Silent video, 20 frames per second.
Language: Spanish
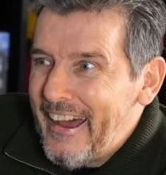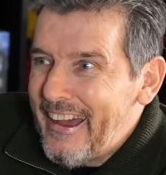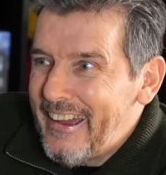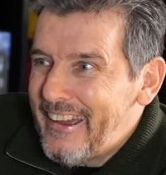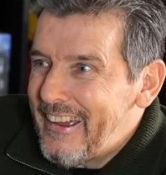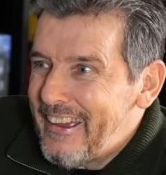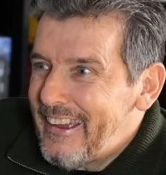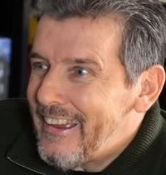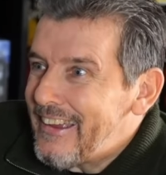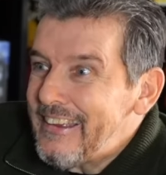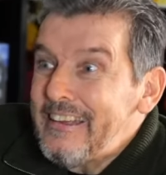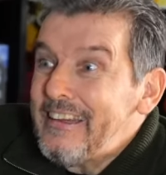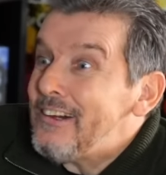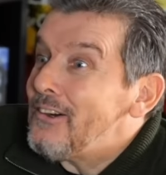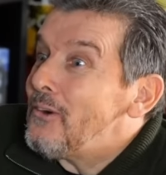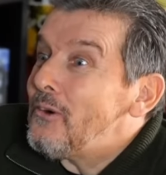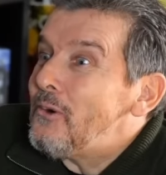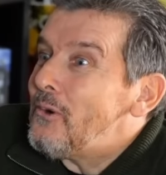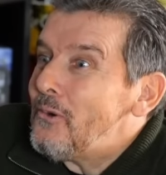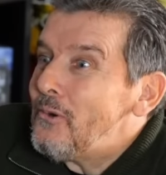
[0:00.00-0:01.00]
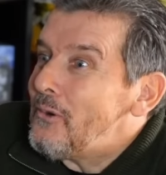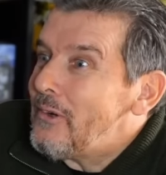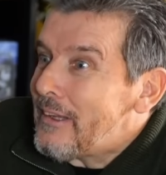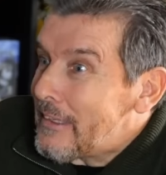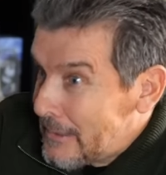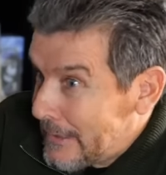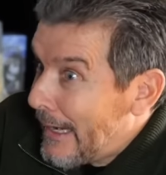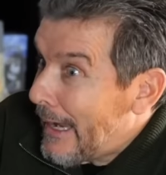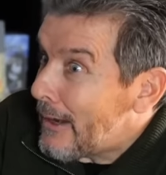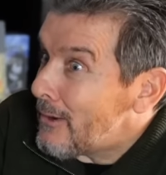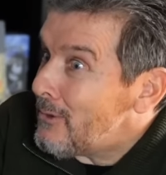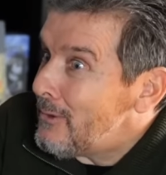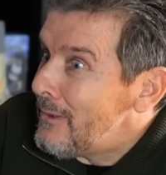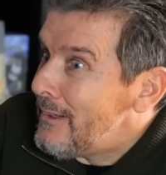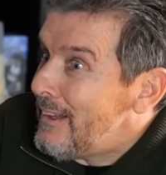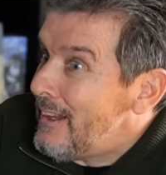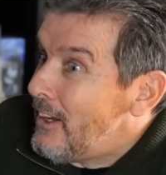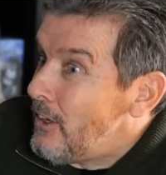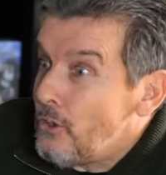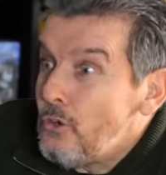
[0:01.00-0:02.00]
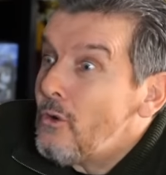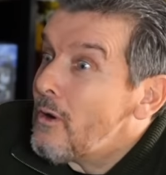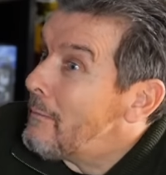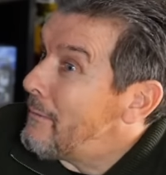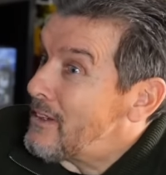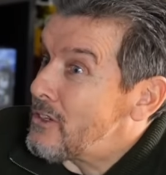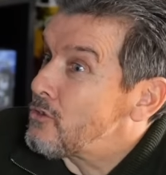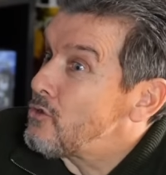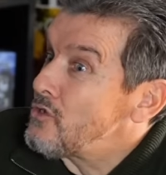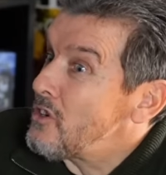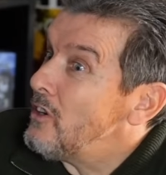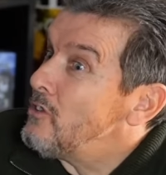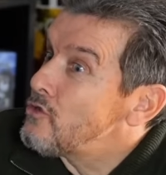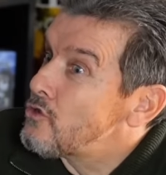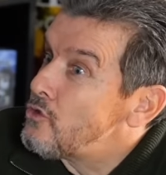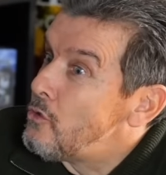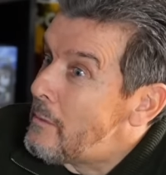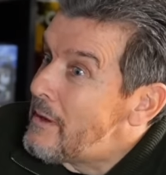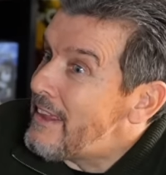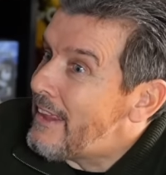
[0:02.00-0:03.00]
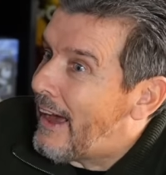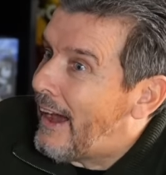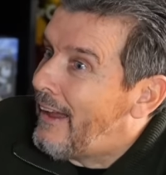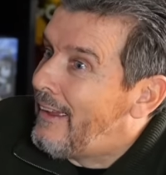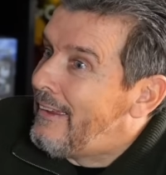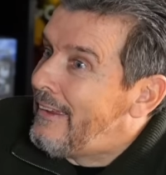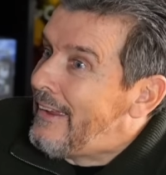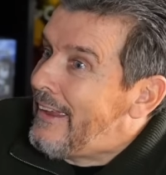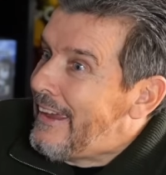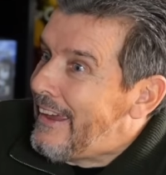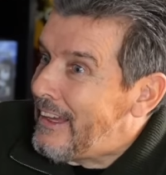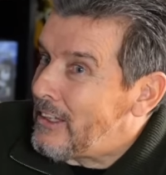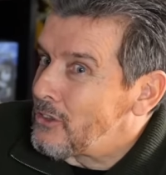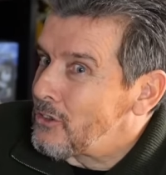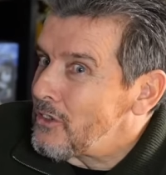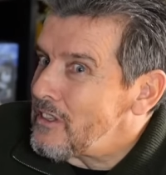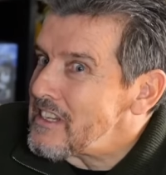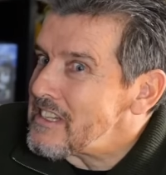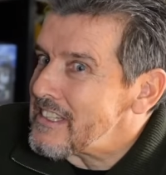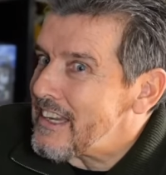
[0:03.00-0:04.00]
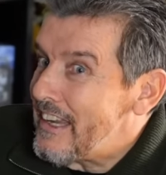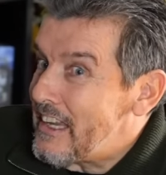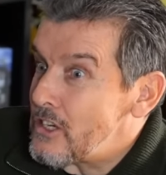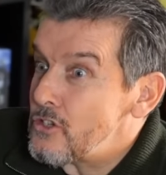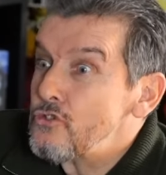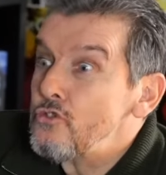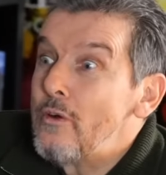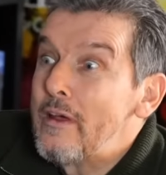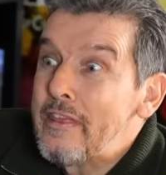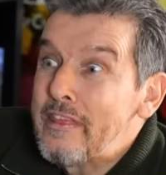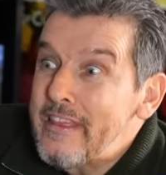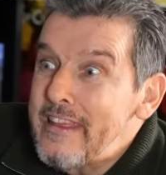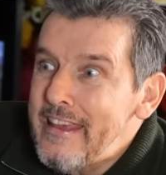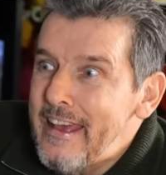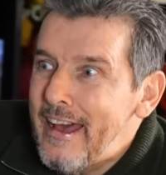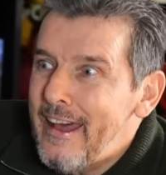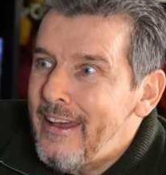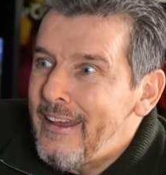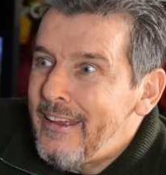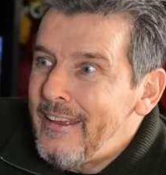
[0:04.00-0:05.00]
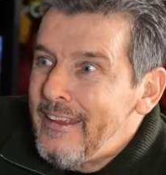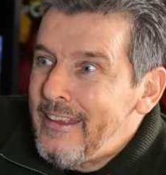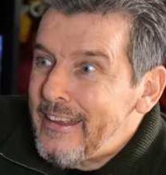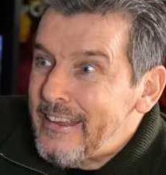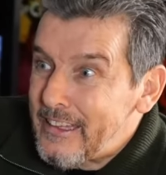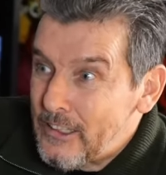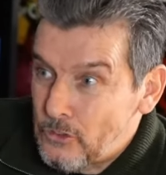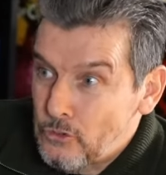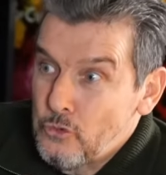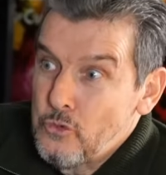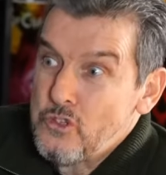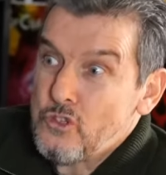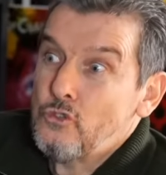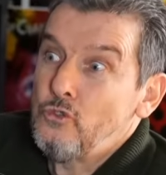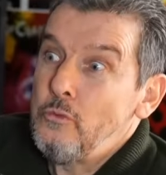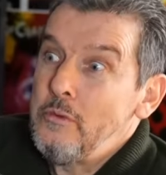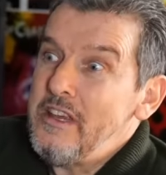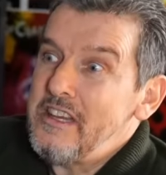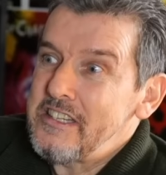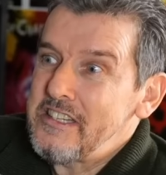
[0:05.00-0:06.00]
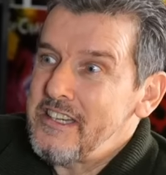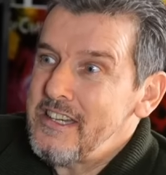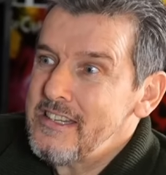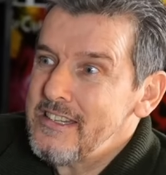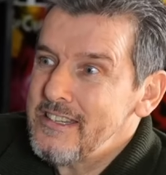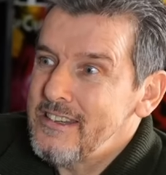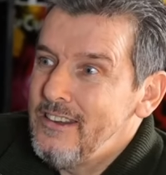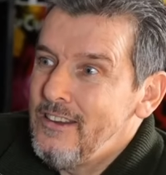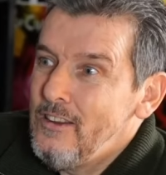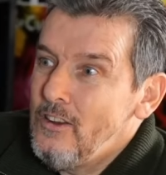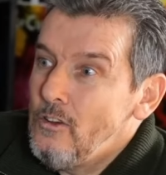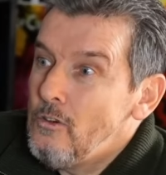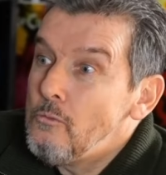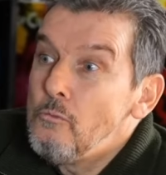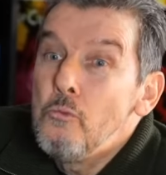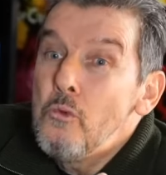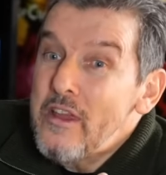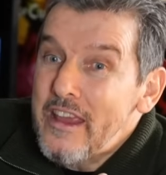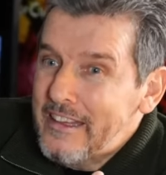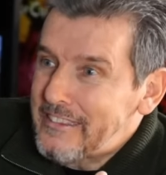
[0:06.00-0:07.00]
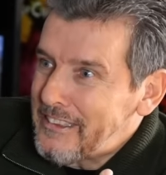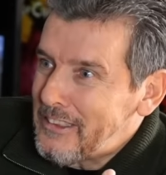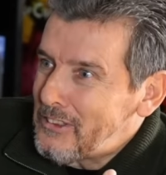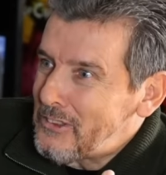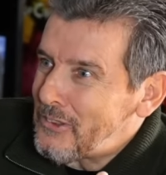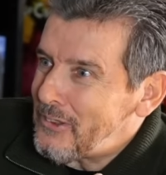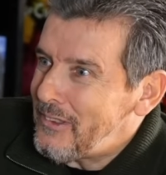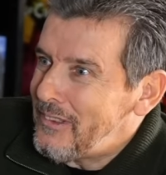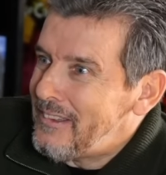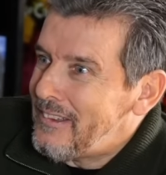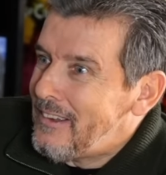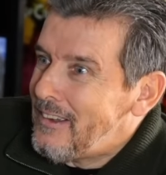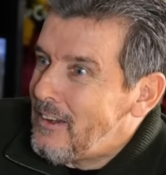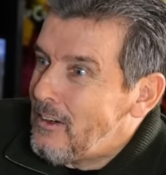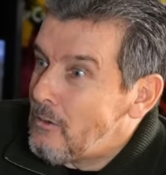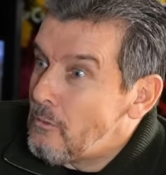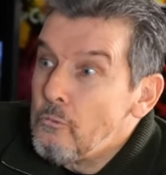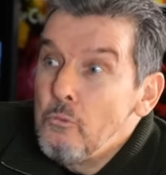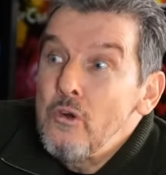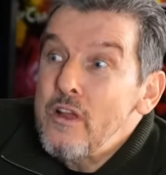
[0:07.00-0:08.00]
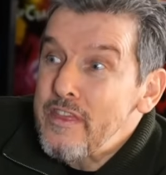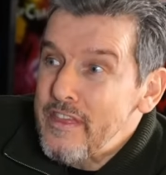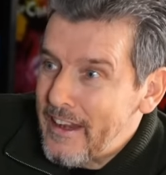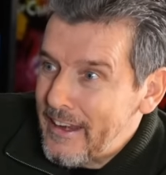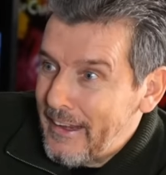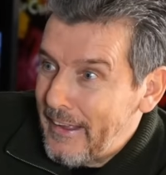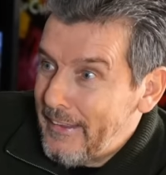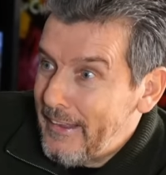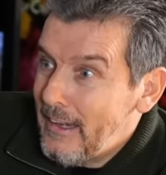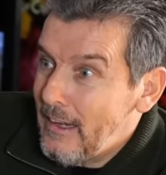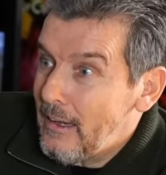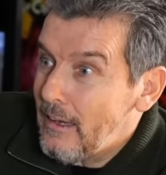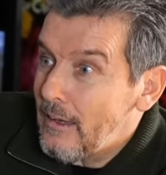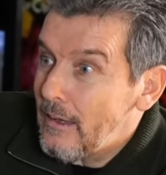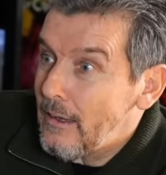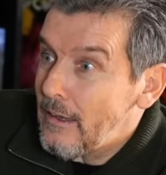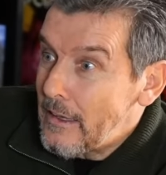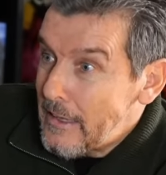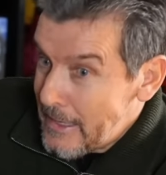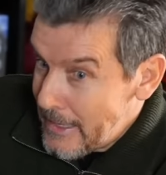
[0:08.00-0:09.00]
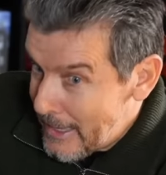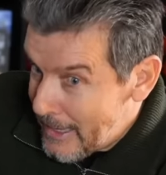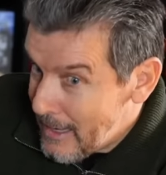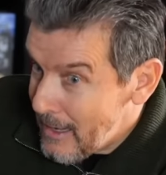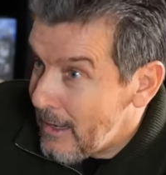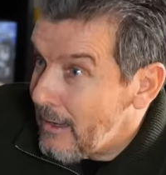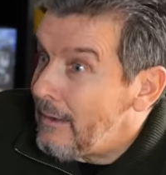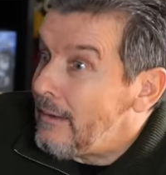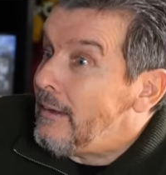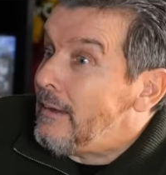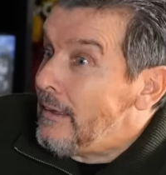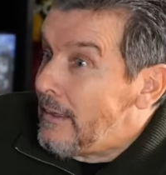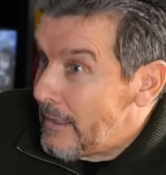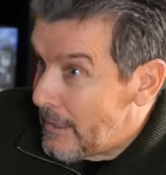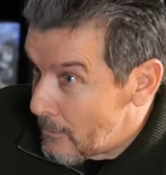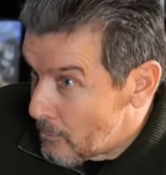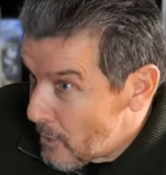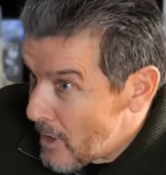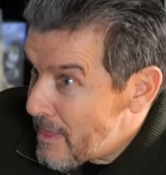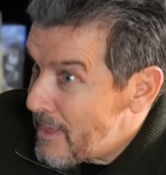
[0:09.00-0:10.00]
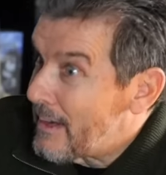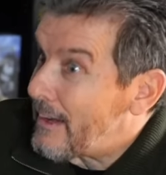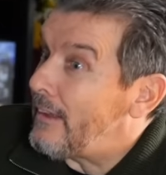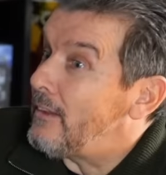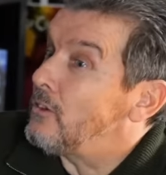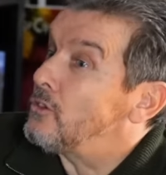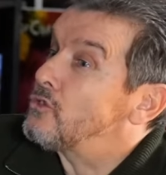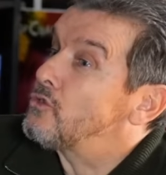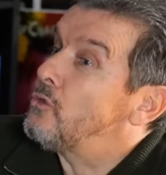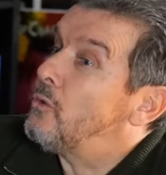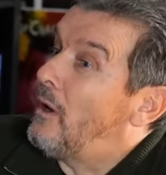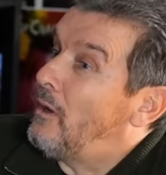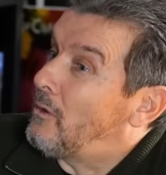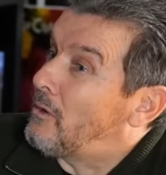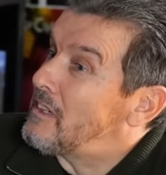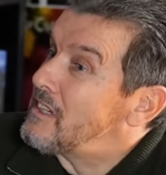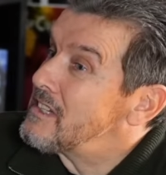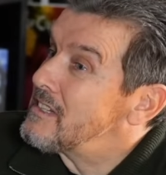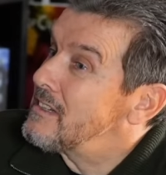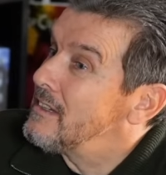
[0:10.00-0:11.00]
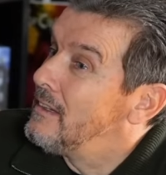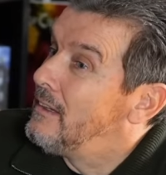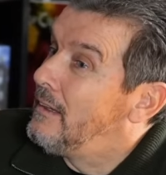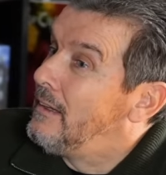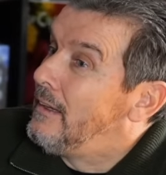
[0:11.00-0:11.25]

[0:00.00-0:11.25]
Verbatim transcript: ¿Qué, dice este tío, no? Es claro, no lo habían escuchado en su vida. Entonces, eso hacía que tú estuvieses muy atento, muy cerca de él, y él muy cerca de los jugadores.